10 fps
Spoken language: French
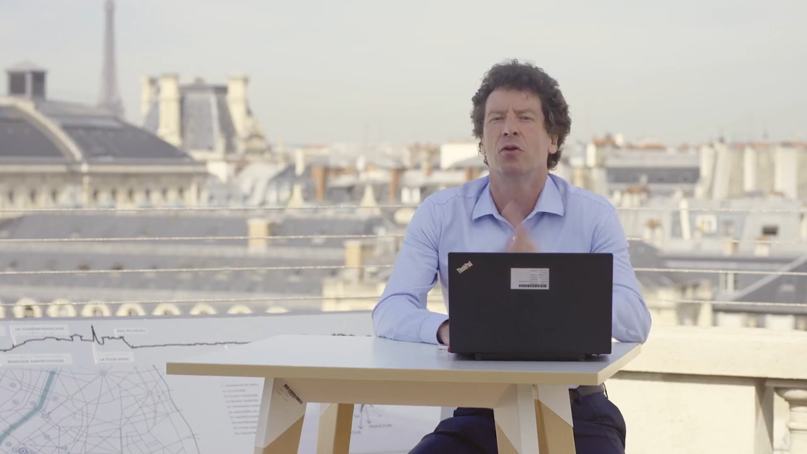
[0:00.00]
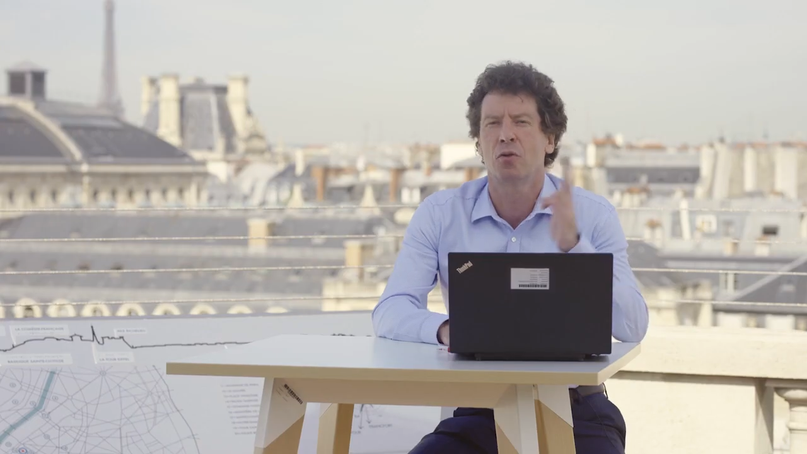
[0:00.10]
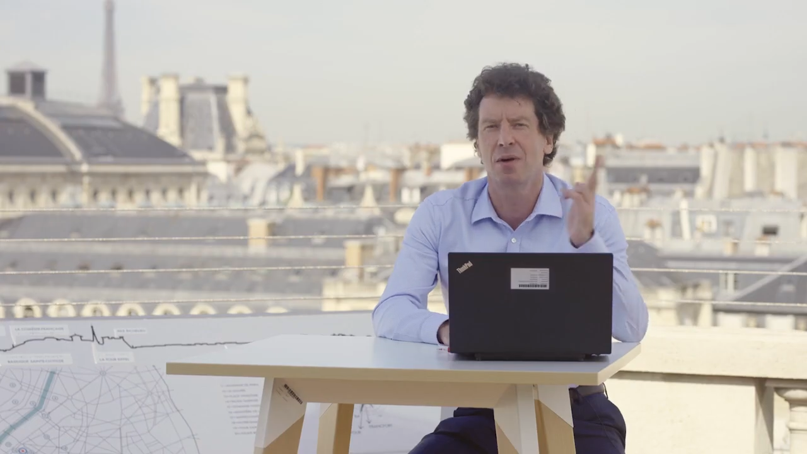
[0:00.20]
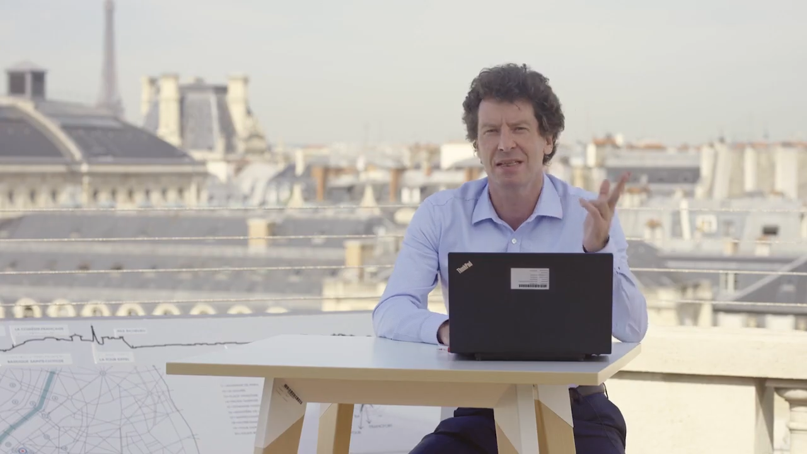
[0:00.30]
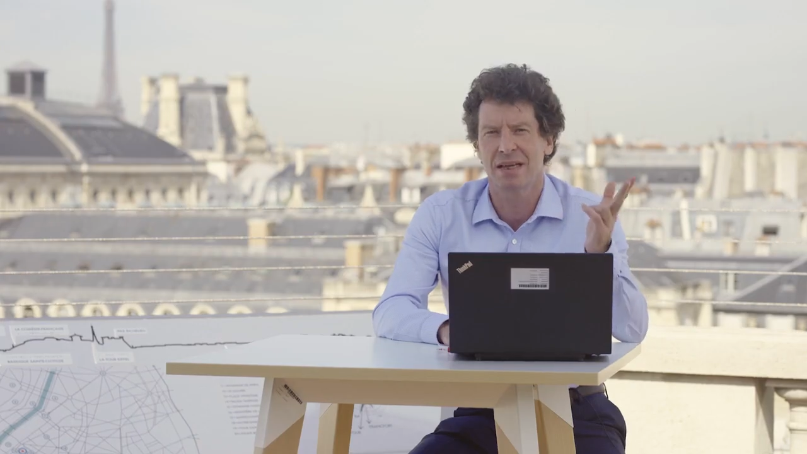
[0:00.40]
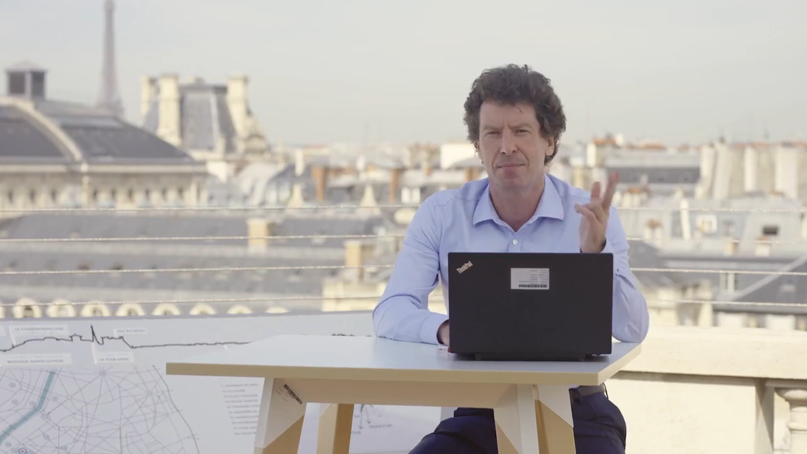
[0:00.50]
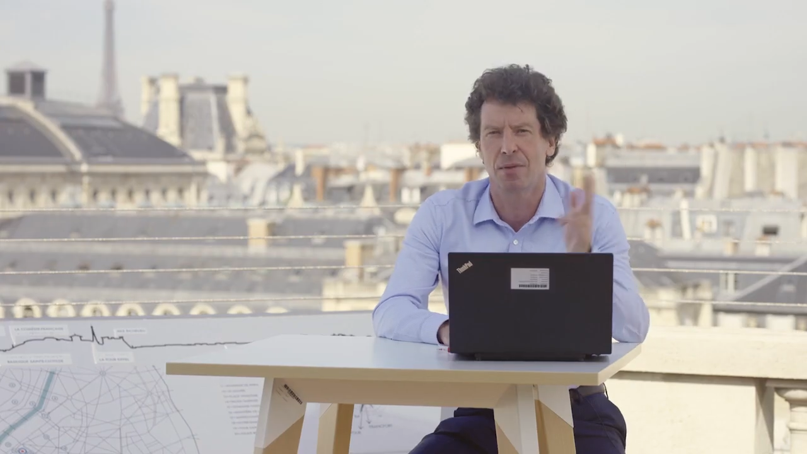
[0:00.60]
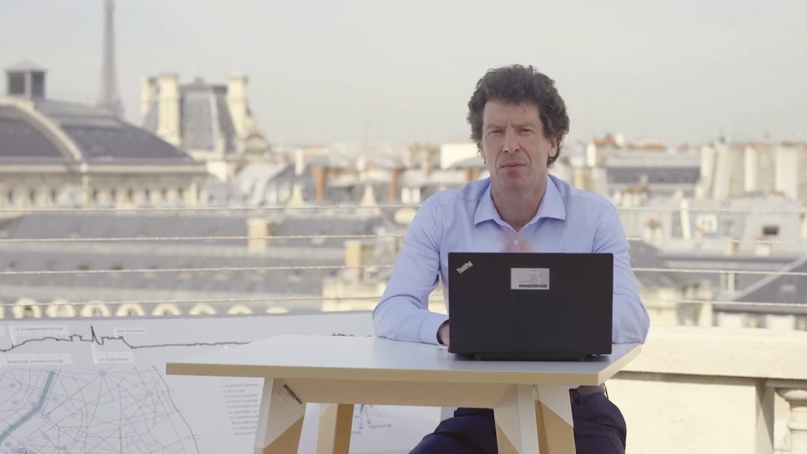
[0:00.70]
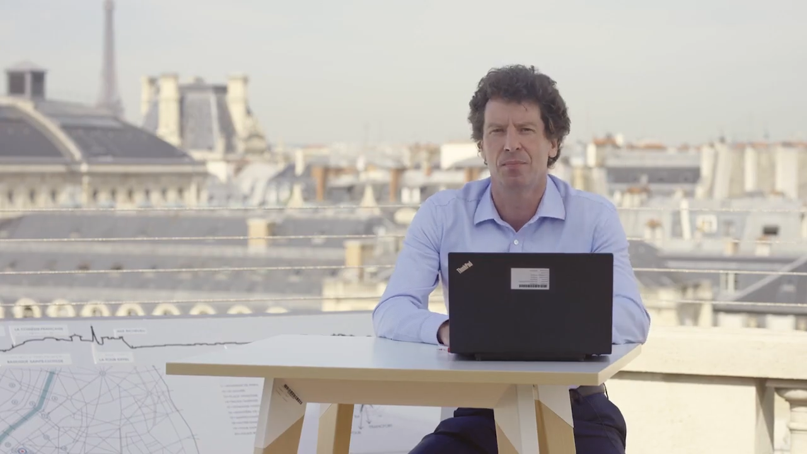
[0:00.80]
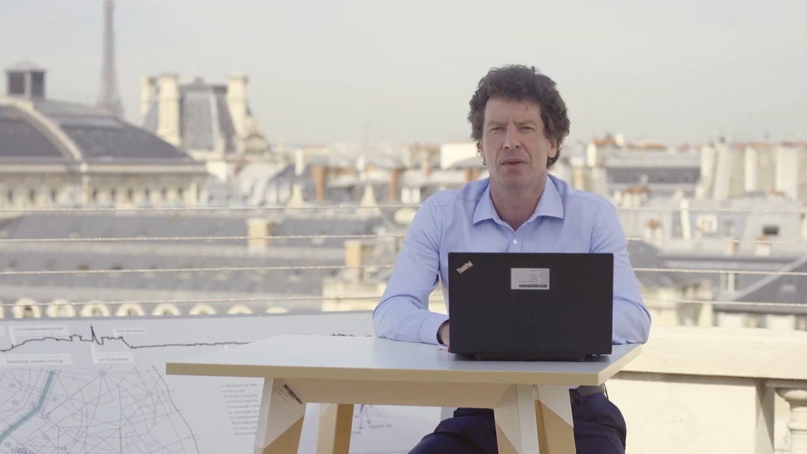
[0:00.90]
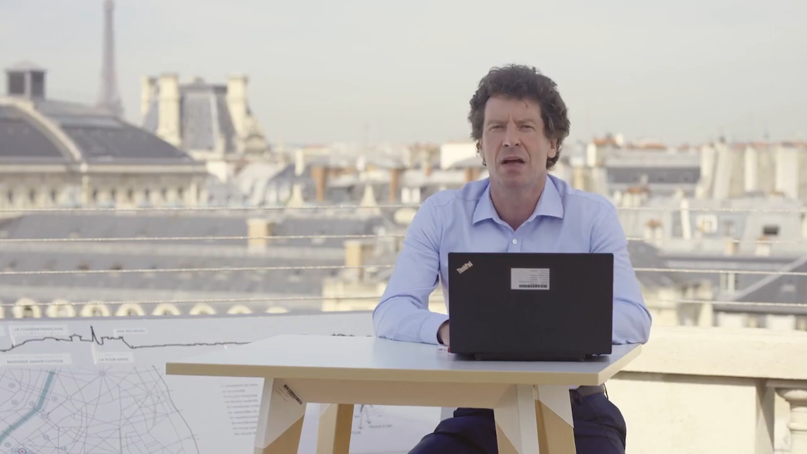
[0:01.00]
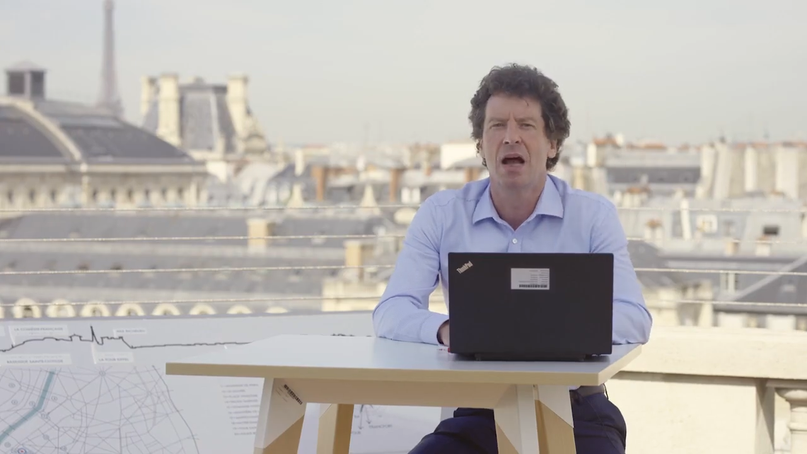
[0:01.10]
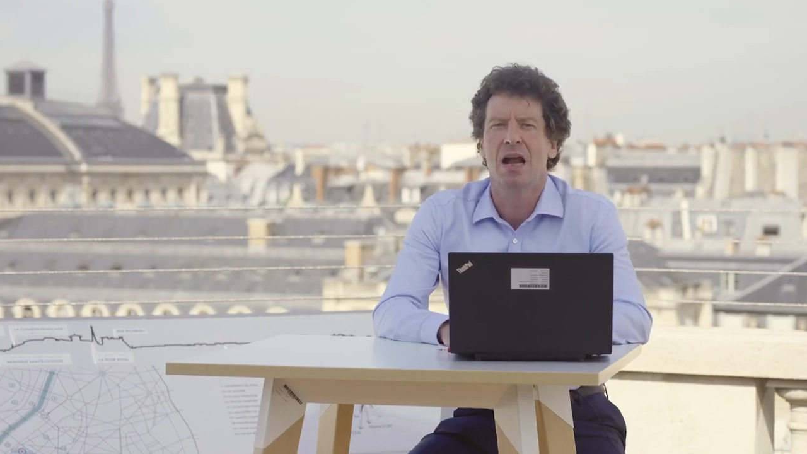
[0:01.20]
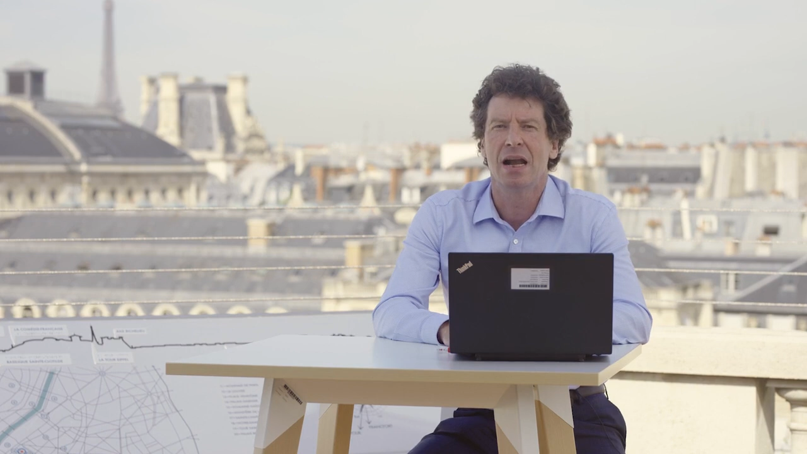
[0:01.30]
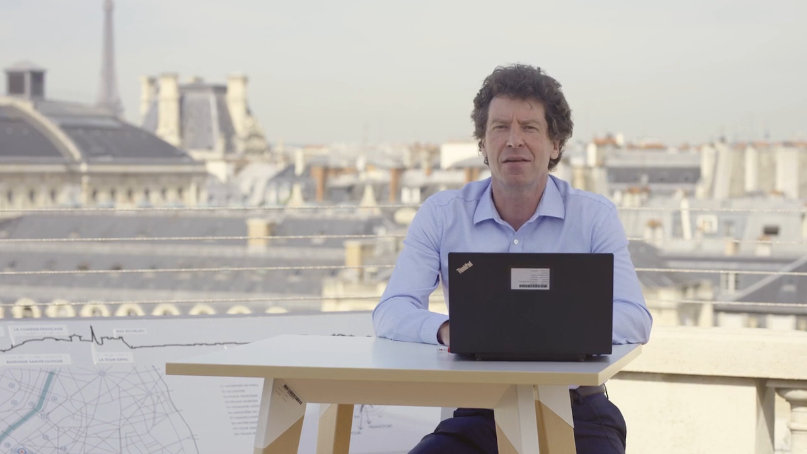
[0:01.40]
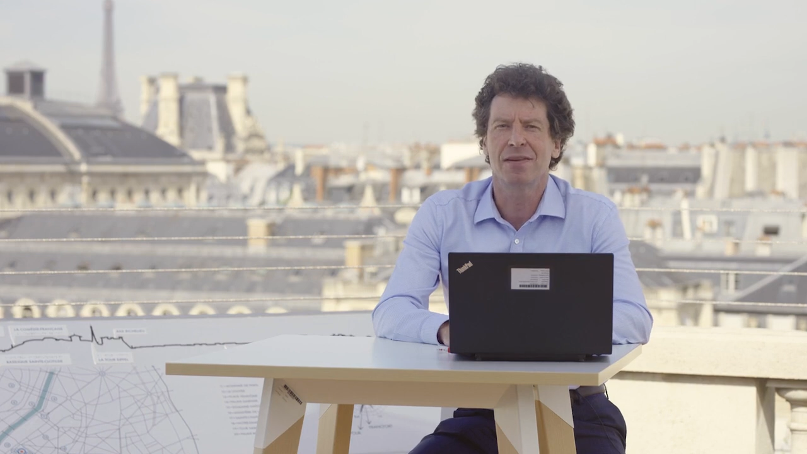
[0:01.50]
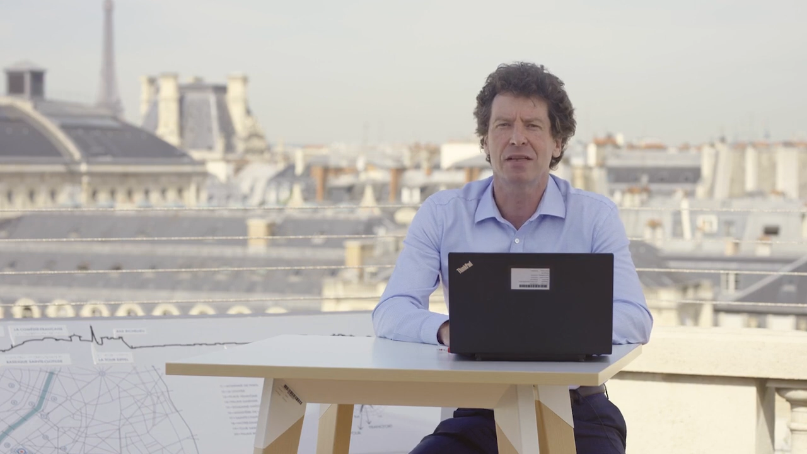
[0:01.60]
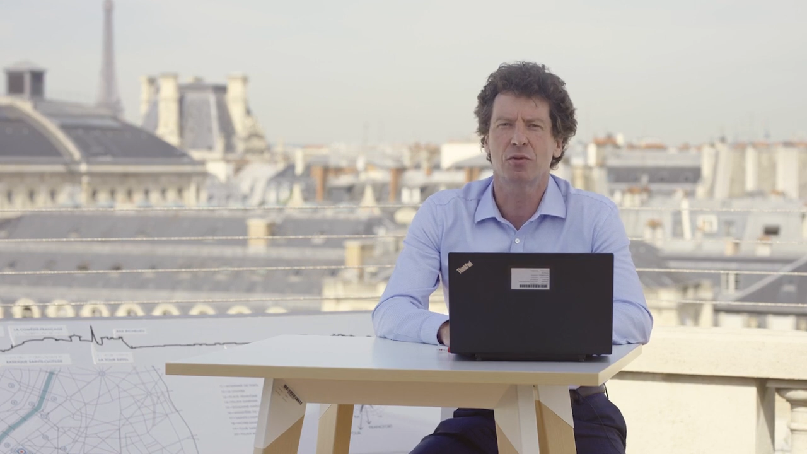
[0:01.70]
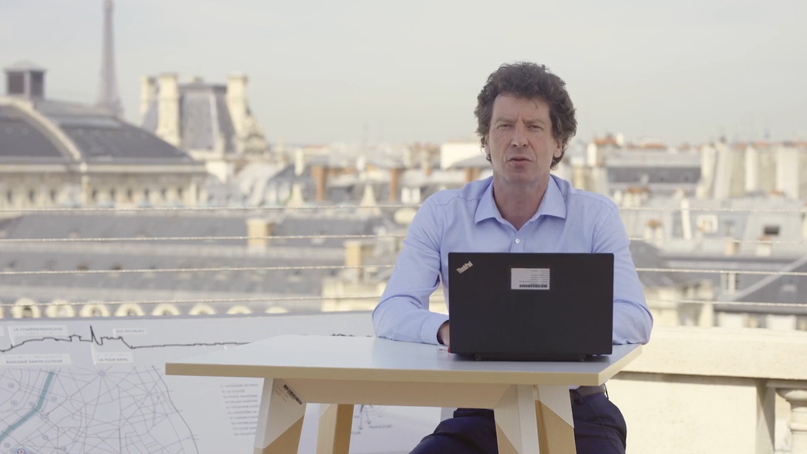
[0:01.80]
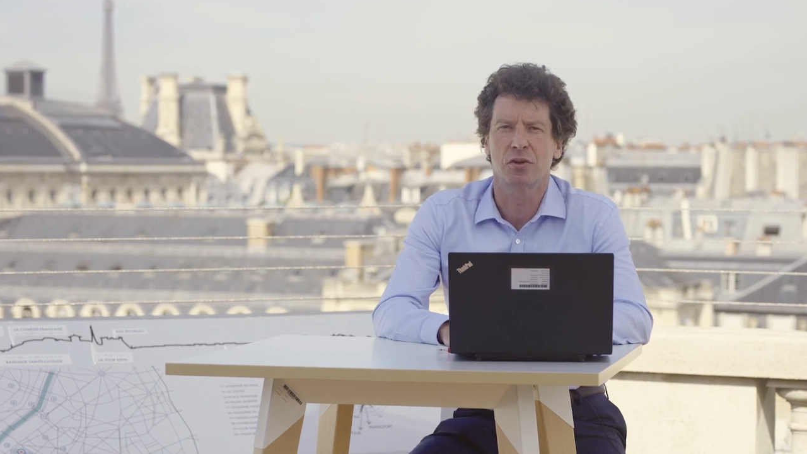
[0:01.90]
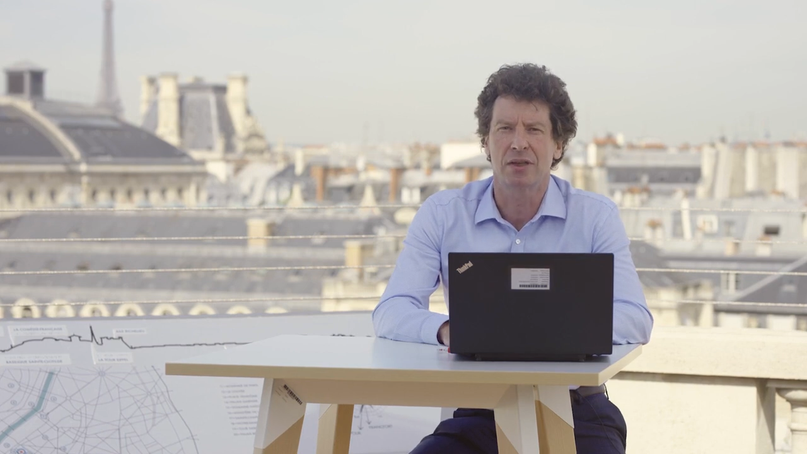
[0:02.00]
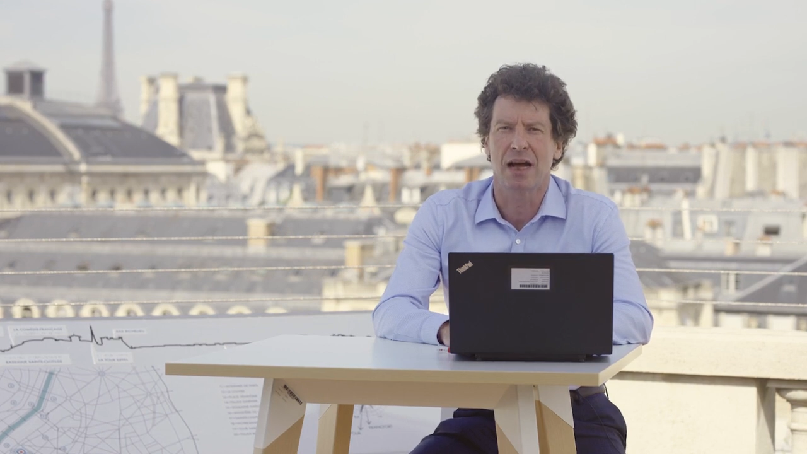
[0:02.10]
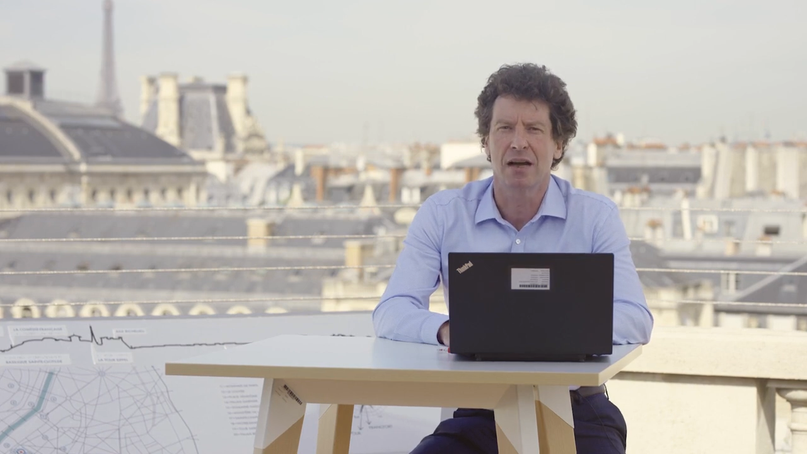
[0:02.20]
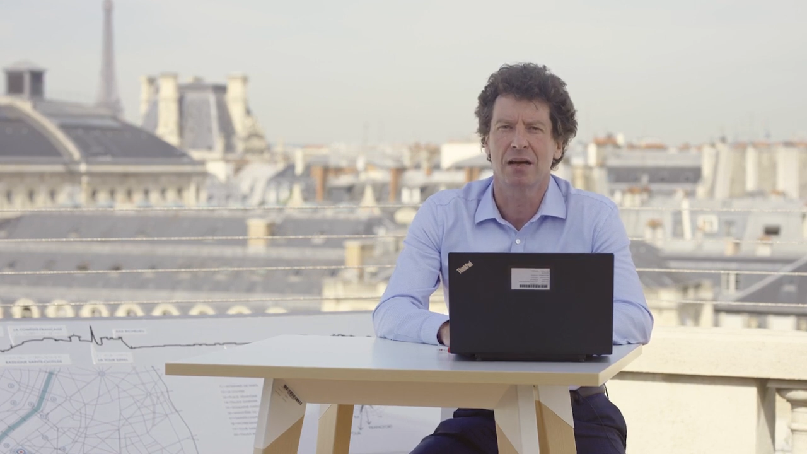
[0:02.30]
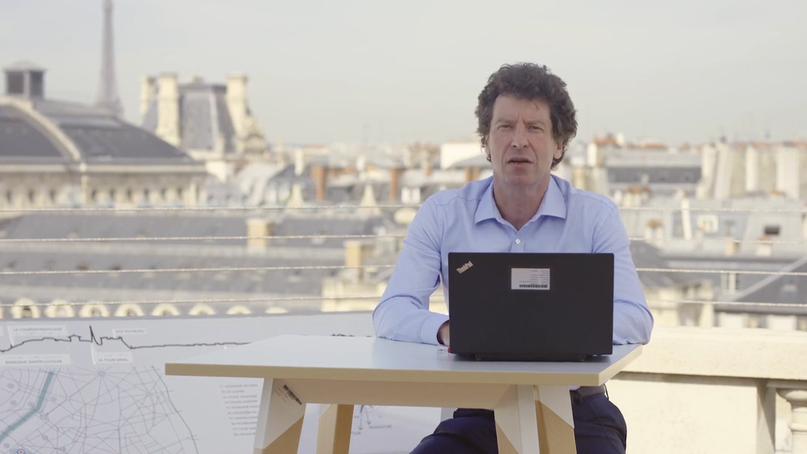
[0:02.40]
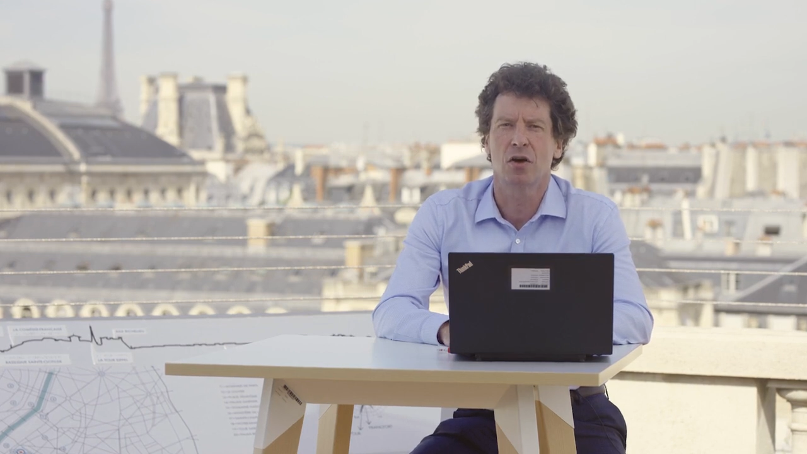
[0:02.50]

Troisièmement, l'inflation totale,